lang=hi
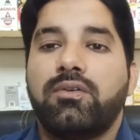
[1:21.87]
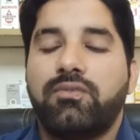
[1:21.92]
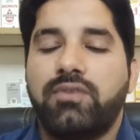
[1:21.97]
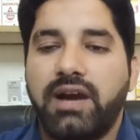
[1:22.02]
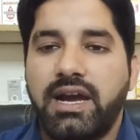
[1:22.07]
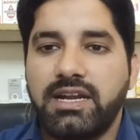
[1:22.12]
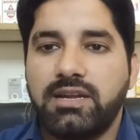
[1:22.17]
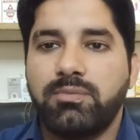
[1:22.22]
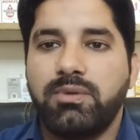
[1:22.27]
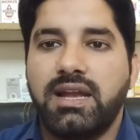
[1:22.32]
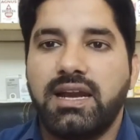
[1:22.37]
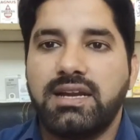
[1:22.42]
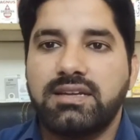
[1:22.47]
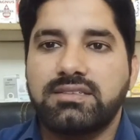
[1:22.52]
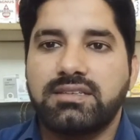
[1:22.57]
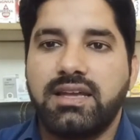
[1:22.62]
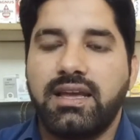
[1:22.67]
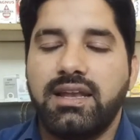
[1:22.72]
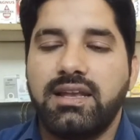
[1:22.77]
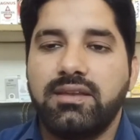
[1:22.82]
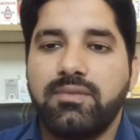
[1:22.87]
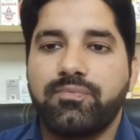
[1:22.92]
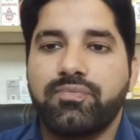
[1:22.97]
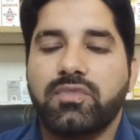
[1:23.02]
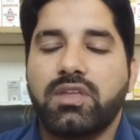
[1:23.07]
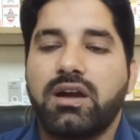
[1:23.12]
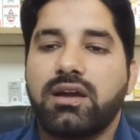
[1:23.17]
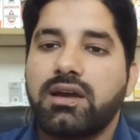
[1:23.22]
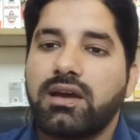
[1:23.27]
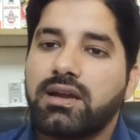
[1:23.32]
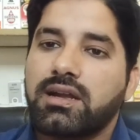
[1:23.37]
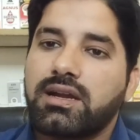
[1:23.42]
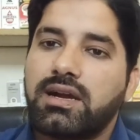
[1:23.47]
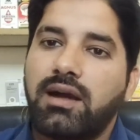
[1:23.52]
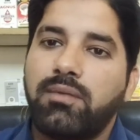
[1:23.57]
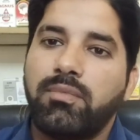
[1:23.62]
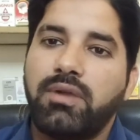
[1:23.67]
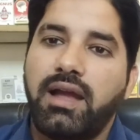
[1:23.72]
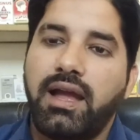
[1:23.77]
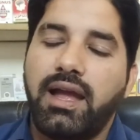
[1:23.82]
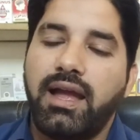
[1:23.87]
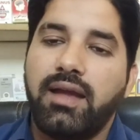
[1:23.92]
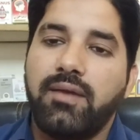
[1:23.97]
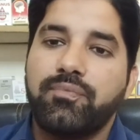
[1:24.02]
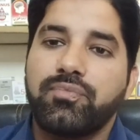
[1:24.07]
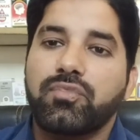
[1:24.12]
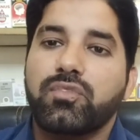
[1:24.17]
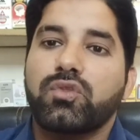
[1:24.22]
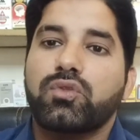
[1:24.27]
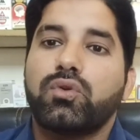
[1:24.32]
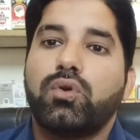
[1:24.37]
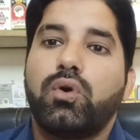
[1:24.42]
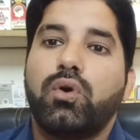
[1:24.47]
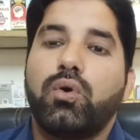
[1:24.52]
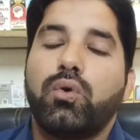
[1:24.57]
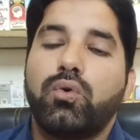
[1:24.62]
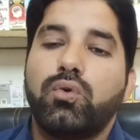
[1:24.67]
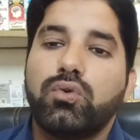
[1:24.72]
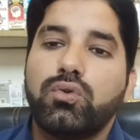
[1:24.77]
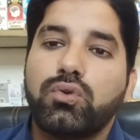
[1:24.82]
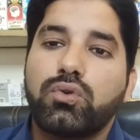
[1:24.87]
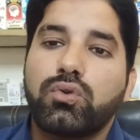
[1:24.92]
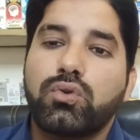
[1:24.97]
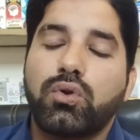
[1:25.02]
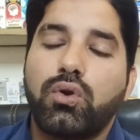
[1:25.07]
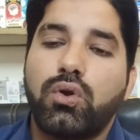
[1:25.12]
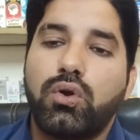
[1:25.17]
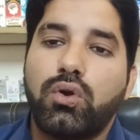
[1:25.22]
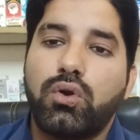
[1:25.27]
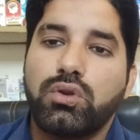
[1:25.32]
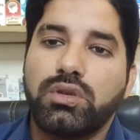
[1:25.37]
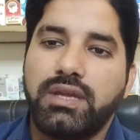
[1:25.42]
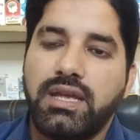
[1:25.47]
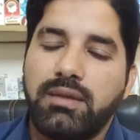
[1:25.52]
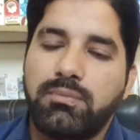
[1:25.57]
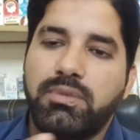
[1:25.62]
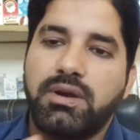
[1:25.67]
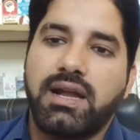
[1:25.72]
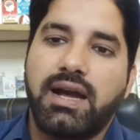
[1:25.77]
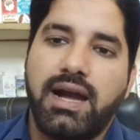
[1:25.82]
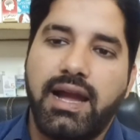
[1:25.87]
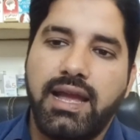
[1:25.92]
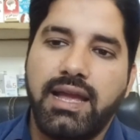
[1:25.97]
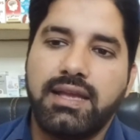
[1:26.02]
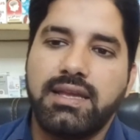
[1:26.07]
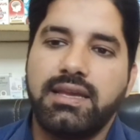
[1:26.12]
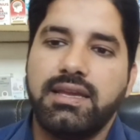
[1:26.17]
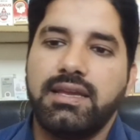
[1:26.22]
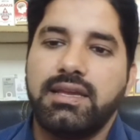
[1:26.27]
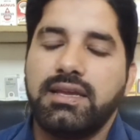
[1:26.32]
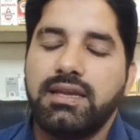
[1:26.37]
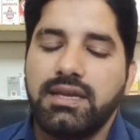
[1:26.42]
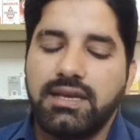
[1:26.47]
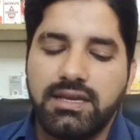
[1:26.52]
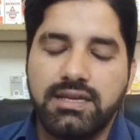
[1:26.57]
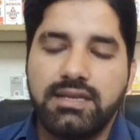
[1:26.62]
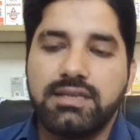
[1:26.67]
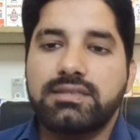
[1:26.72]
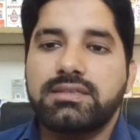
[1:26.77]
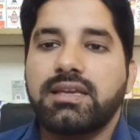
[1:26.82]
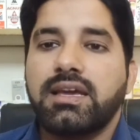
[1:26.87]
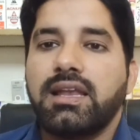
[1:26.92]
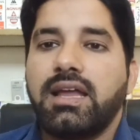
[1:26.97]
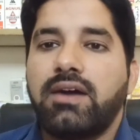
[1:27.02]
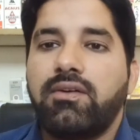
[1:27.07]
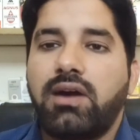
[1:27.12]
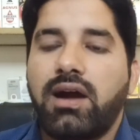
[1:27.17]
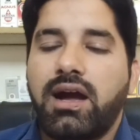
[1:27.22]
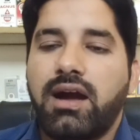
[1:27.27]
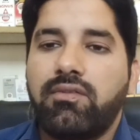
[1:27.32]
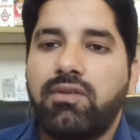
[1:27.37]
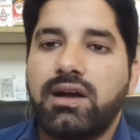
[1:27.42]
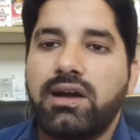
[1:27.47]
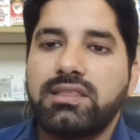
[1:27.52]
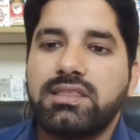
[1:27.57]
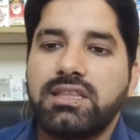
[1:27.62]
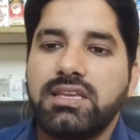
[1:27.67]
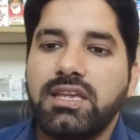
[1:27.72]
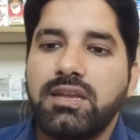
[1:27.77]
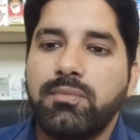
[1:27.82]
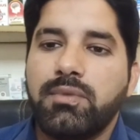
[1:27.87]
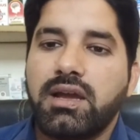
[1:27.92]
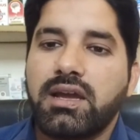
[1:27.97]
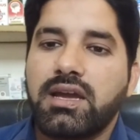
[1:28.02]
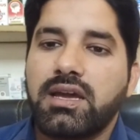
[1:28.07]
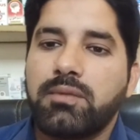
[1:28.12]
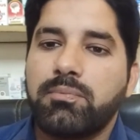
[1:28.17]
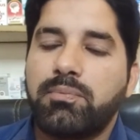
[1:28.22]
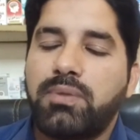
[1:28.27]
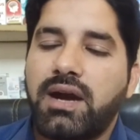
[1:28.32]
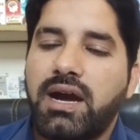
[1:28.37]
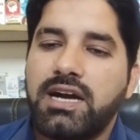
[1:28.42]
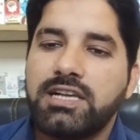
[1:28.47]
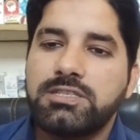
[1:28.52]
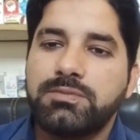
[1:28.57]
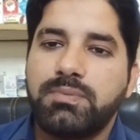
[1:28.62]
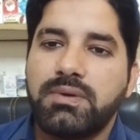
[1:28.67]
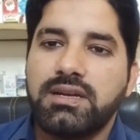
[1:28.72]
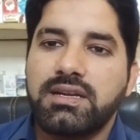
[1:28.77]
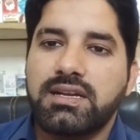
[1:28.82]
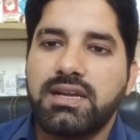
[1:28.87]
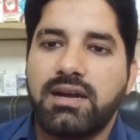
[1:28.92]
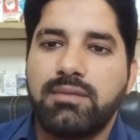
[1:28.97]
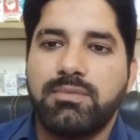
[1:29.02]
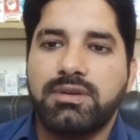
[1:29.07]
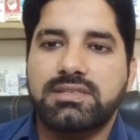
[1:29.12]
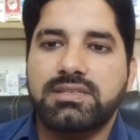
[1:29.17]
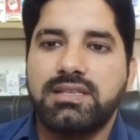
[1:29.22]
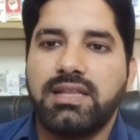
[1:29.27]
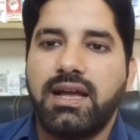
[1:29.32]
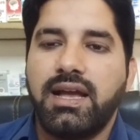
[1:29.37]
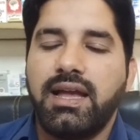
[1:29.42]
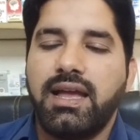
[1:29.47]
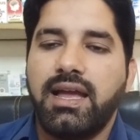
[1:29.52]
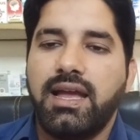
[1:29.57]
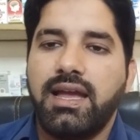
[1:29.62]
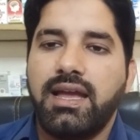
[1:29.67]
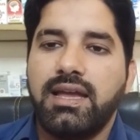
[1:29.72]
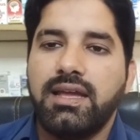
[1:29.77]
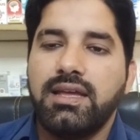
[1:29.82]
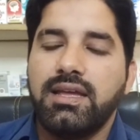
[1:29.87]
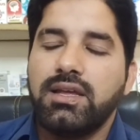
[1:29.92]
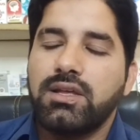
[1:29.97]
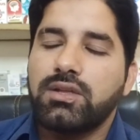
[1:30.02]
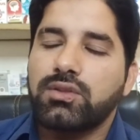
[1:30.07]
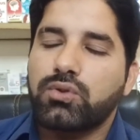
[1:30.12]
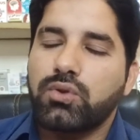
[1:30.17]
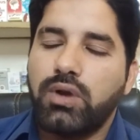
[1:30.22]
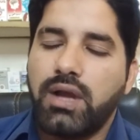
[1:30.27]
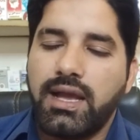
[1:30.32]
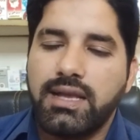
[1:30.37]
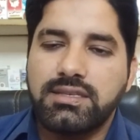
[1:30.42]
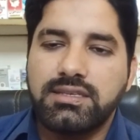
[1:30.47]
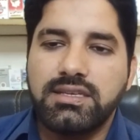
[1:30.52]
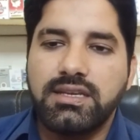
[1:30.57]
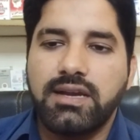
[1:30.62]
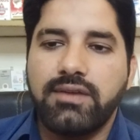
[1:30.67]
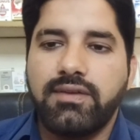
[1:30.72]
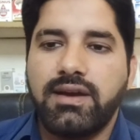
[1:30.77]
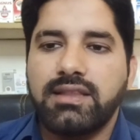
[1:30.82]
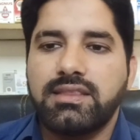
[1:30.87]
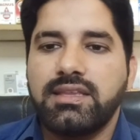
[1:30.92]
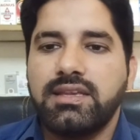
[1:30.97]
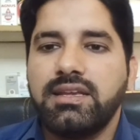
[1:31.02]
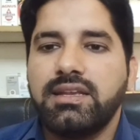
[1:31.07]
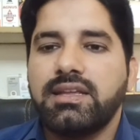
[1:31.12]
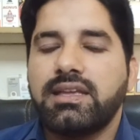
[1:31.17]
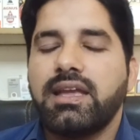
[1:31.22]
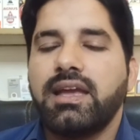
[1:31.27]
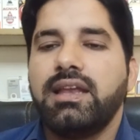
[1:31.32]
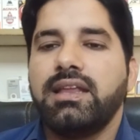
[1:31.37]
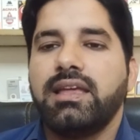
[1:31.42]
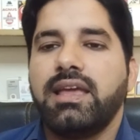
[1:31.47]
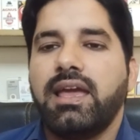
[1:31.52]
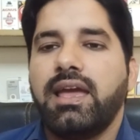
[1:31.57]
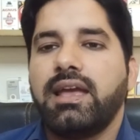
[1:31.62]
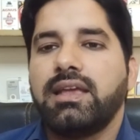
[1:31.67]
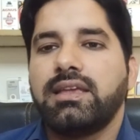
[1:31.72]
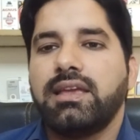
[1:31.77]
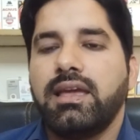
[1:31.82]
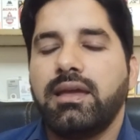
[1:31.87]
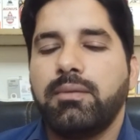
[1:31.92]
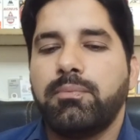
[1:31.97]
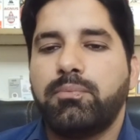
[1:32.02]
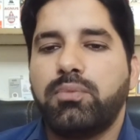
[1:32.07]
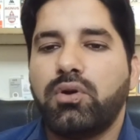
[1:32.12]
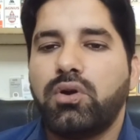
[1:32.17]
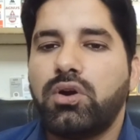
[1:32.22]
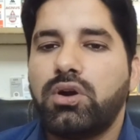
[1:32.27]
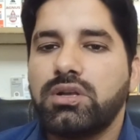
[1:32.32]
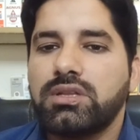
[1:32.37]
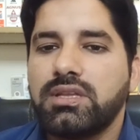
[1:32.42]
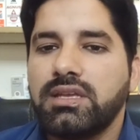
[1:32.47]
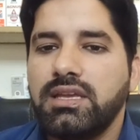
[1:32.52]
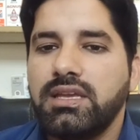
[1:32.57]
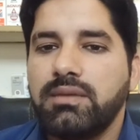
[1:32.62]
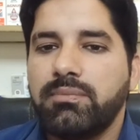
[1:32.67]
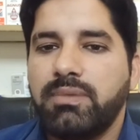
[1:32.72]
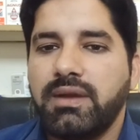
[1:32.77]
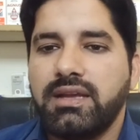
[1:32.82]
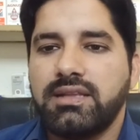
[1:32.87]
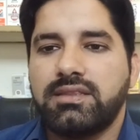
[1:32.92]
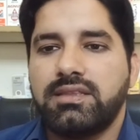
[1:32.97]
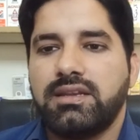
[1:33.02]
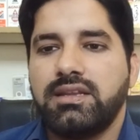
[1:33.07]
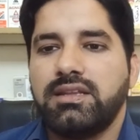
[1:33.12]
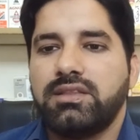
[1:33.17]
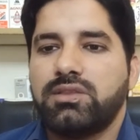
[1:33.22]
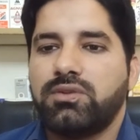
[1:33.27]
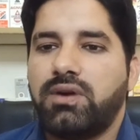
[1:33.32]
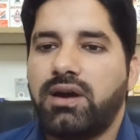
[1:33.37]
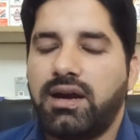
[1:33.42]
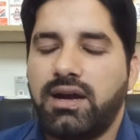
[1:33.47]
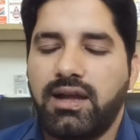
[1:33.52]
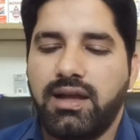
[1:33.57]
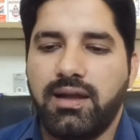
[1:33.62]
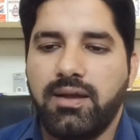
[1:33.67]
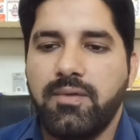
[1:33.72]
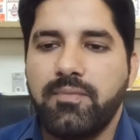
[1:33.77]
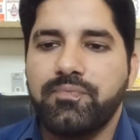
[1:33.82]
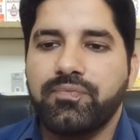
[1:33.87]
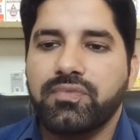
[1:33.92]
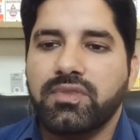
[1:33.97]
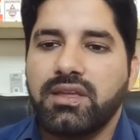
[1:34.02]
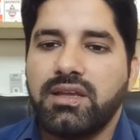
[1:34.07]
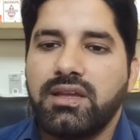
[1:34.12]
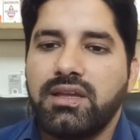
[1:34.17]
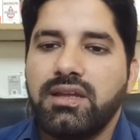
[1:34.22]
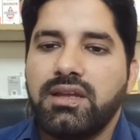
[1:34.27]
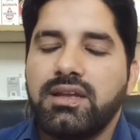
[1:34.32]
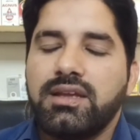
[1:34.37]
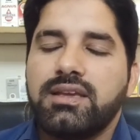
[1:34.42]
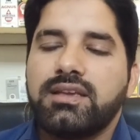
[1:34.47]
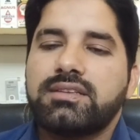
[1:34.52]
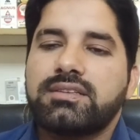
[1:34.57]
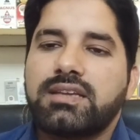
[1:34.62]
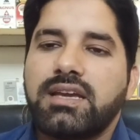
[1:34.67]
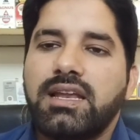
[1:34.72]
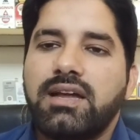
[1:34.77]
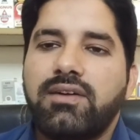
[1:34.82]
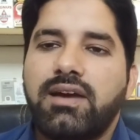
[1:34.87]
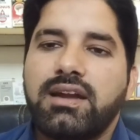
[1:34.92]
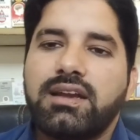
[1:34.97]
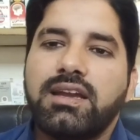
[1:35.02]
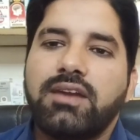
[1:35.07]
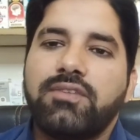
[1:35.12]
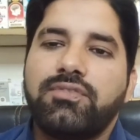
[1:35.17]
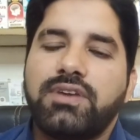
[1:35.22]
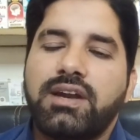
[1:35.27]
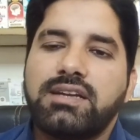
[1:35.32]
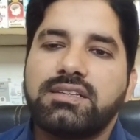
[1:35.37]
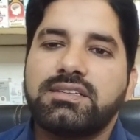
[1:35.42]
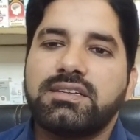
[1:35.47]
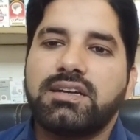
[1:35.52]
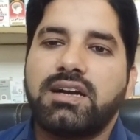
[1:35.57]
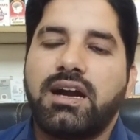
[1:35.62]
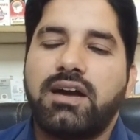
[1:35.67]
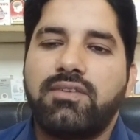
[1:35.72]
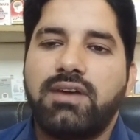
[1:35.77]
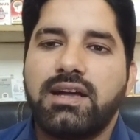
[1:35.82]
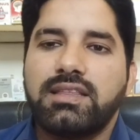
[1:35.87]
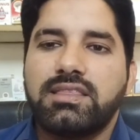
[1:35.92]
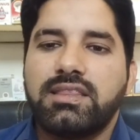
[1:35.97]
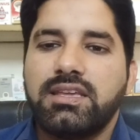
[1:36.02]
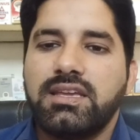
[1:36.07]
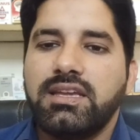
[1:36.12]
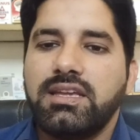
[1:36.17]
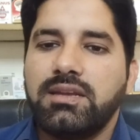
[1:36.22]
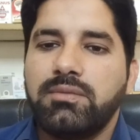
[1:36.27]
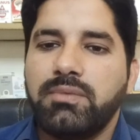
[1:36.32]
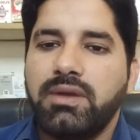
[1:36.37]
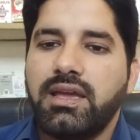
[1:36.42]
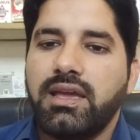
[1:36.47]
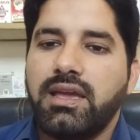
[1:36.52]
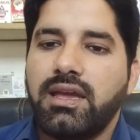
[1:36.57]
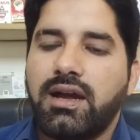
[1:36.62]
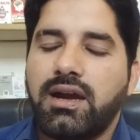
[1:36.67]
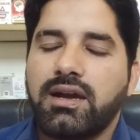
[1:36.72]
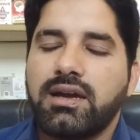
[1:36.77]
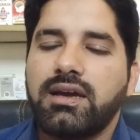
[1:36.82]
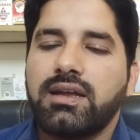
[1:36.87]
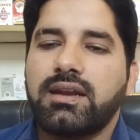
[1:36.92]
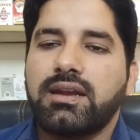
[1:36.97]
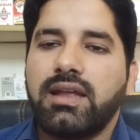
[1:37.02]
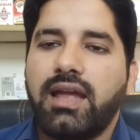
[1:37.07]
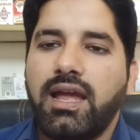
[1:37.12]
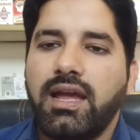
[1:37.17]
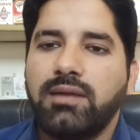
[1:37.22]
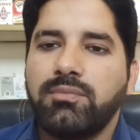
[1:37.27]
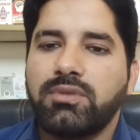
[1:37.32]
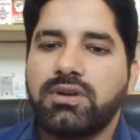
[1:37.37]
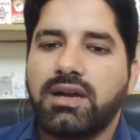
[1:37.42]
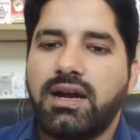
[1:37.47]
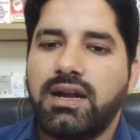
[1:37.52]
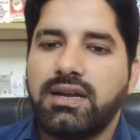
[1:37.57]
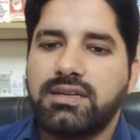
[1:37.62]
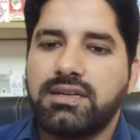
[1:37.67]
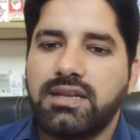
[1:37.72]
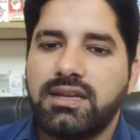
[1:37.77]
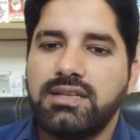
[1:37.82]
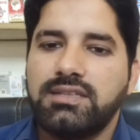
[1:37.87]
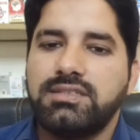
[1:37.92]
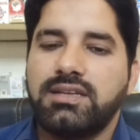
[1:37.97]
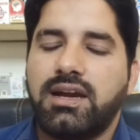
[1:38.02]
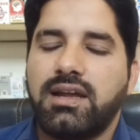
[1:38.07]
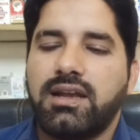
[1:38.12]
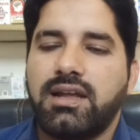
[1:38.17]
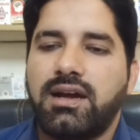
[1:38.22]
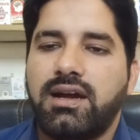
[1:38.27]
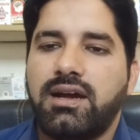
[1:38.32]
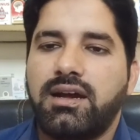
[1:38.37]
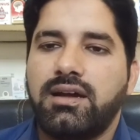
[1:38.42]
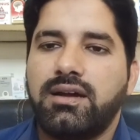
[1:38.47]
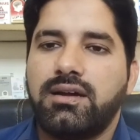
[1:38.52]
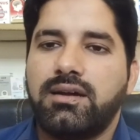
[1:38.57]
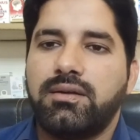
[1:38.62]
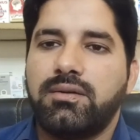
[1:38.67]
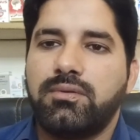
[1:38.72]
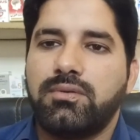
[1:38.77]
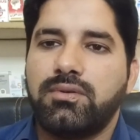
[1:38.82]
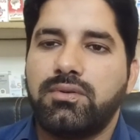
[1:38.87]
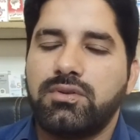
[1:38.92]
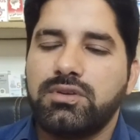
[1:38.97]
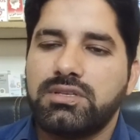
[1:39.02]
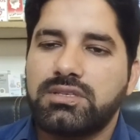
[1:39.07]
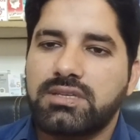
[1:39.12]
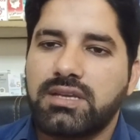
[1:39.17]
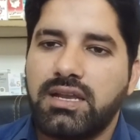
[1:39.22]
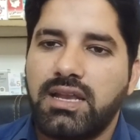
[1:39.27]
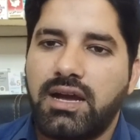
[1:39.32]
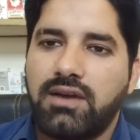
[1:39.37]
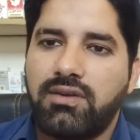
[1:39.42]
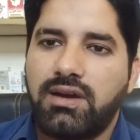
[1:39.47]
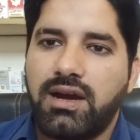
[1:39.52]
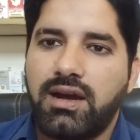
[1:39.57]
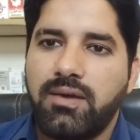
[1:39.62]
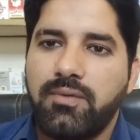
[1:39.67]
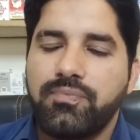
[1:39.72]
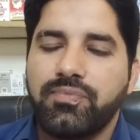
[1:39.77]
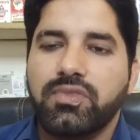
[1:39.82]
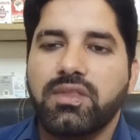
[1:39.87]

वाइट ब्लड सेल अगर कम है तो उनको ये बढ़ाएगी इसके अलावा खातन में अगर बांझपन का मसला है तो ऐसी खातन के लिए ये बहुत ही बेहतरीन दवा है इसके अलावा डियर फ्रेंड्स खातन में अगर रहम का टल जाना इसके अलावा